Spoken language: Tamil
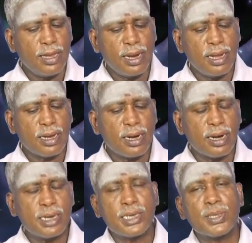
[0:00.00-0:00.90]
இதில் இருக்கிற
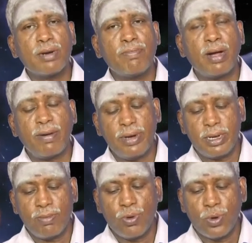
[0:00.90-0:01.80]
நட்சத்திரம்
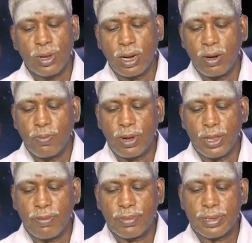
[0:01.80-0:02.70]
அவிட்டம் மூணு நாலு
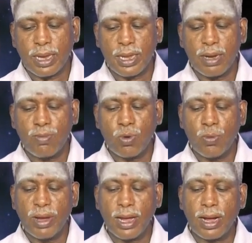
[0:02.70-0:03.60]
பாதம் சதயம்
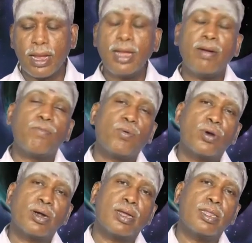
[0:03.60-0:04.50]
முழுமையாக
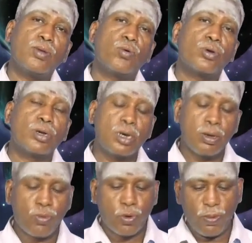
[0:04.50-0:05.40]
போரட்டாதி ஒன்று
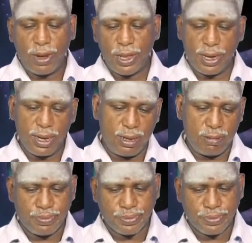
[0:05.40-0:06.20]
ரெண்டு மூணு பாதங்கள்